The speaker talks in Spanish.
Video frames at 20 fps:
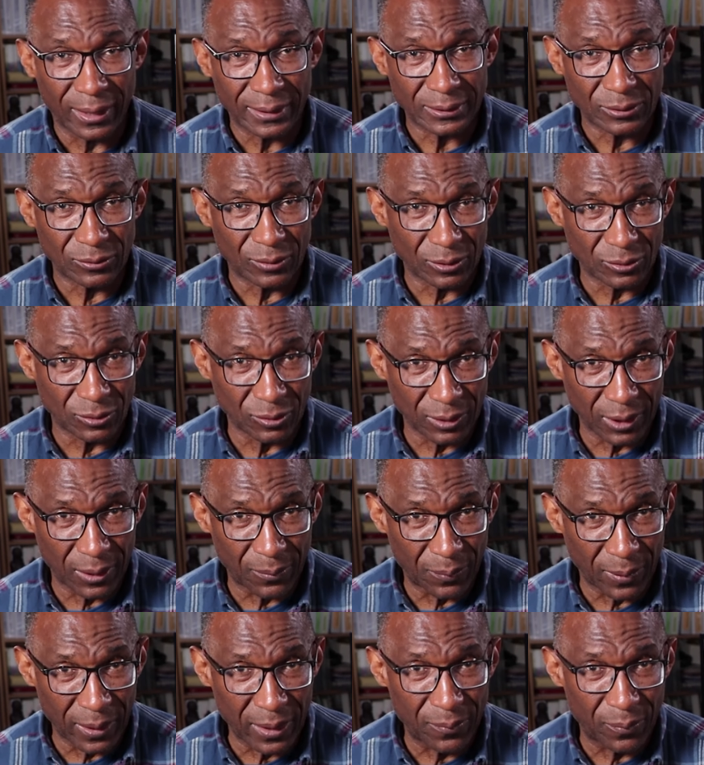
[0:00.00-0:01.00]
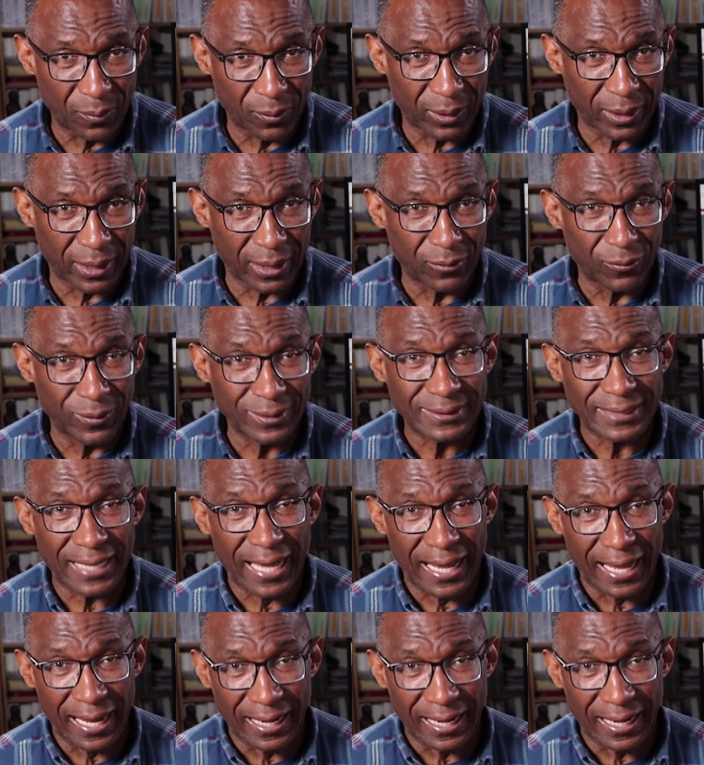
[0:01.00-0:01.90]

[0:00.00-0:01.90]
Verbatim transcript: a la situación del país, porque no, es,